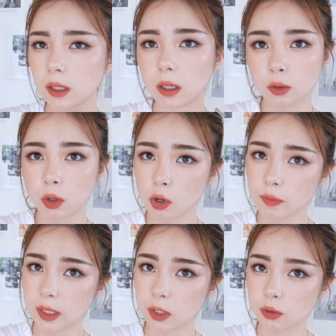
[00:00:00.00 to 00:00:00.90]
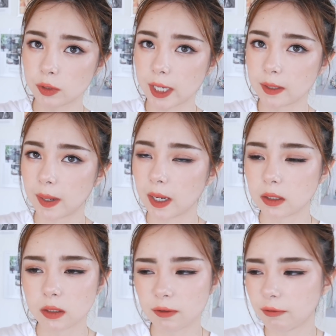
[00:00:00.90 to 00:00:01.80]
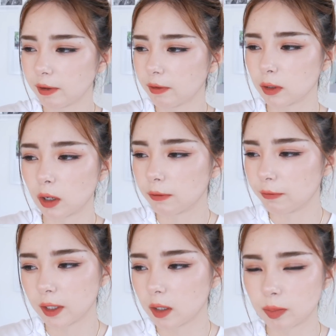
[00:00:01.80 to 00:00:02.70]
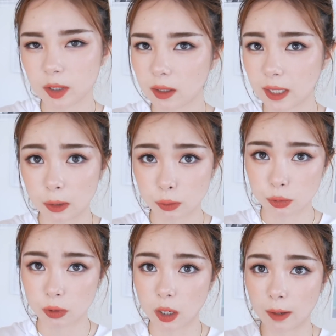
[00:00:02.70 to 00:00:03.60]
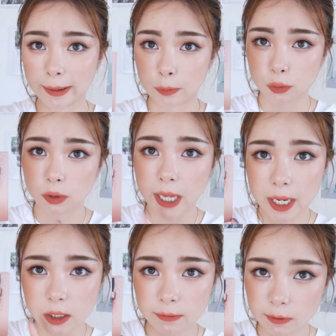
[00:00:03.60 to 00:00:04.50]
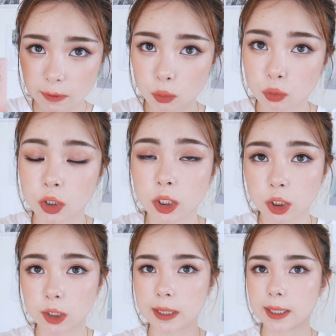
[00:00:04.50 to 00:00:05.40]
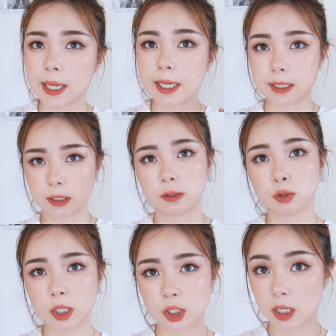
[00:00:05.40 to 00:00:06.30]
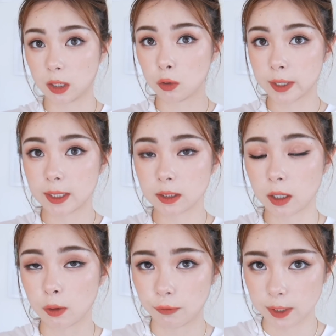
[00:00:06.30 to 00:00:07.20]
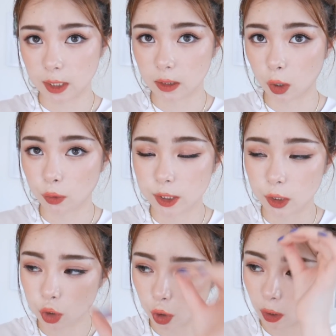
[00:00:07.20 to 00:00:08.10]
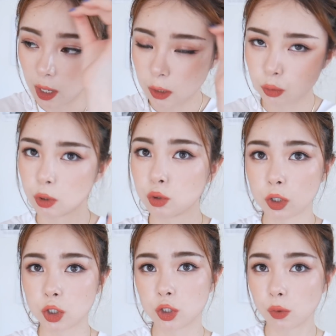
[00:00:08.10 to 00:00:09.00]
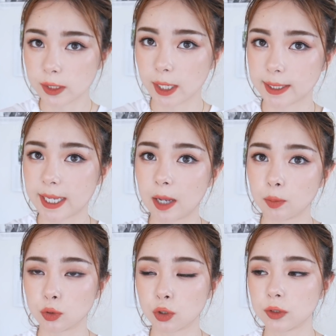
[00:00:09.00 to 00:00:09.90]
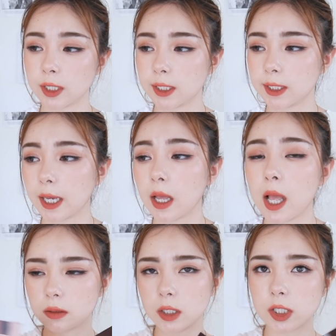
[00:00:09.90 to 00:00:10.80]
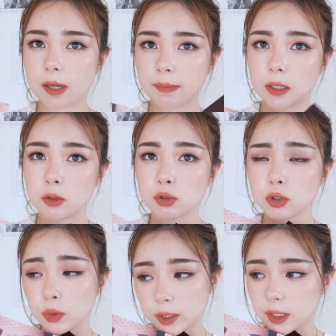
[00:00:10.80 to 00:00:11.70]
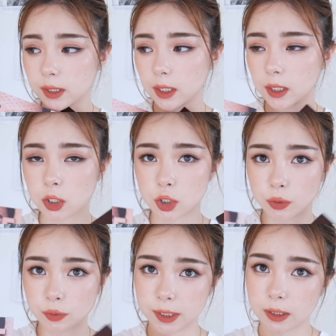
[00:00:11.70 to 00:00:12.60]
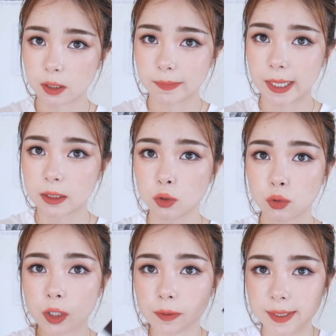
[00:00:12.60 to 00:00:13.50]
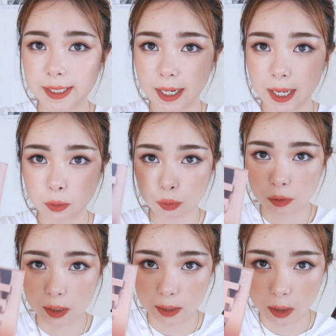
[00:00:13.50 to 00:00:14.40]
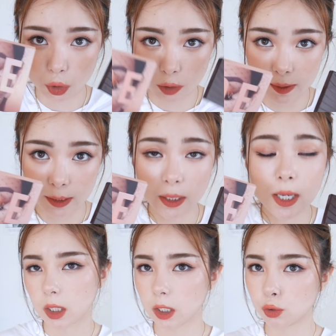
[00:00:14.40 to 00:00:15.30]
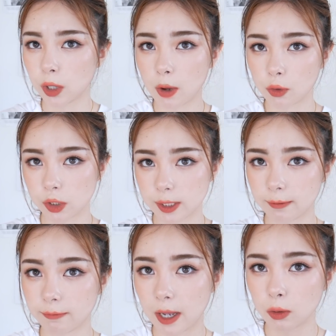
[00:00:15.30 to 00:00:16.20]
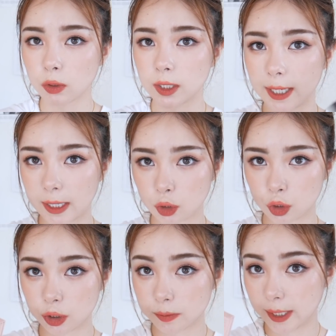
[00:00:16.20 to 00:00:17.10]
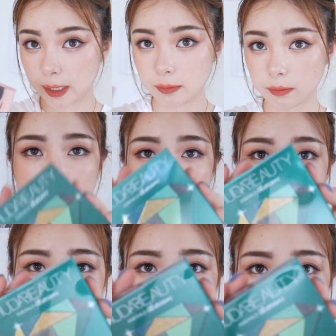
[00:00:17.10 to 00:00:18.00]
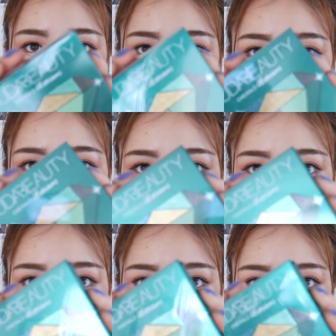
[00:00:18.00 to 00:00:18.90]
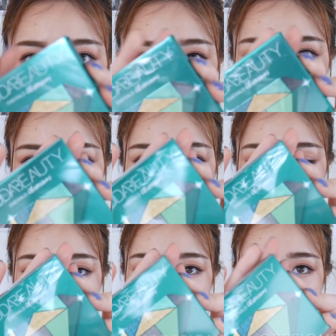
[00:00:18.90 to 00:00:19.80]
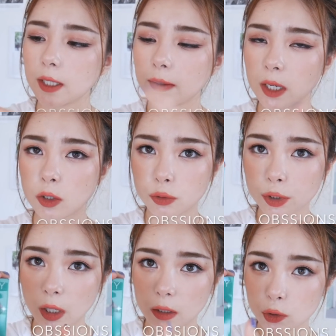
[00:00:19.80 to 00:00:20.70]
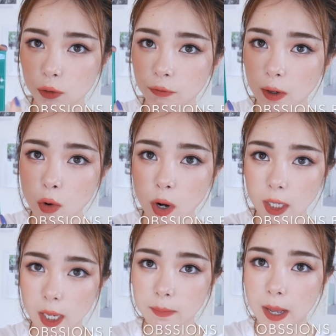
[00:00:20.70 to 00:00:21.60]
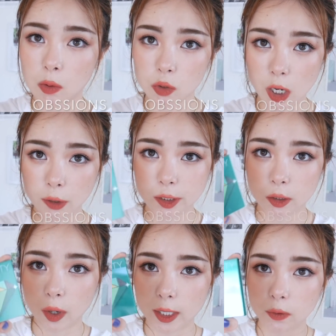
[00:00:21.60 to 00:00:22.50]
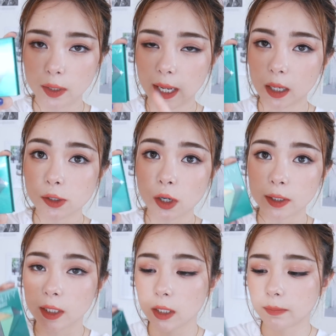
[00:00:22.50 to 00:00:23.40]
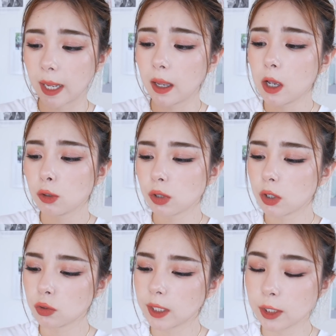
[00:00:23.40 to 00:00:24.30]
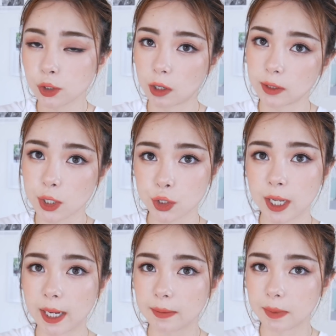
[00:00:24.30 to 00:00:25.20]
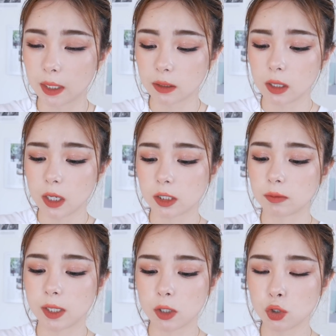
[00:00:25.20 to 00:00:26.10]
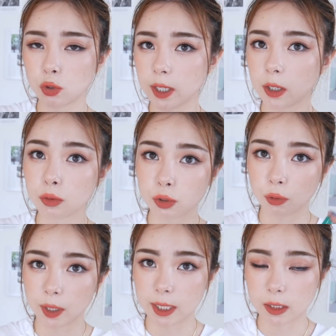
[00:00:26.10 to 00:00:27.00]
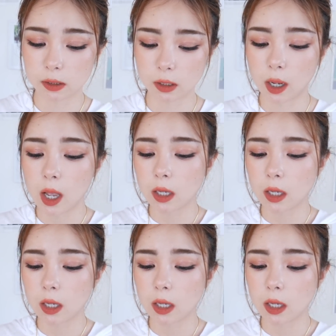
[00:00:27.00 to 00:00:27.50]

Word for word: 像很多欧美的这种眼影盘，真的飞粉都要飞到不知道哪儿去了，好吧？我觉得它这个飞粉度真的是已经算是很 OK 的了，我非常能够接受。所以说，这是我想跟大家补充的一点。那这两盘呢，就是我自己的一个使用心得吧。那如果你们想看具体的视频，可以去看我之前发过的两支视频。那第三个眼影盘呢，也是 Huda Beauty 他们家，他们家这种小的这种方块眼影盘我超喜欢，因为它很小一个嘛。虽然说它小，但是它里面怎么样说也有九个颜色。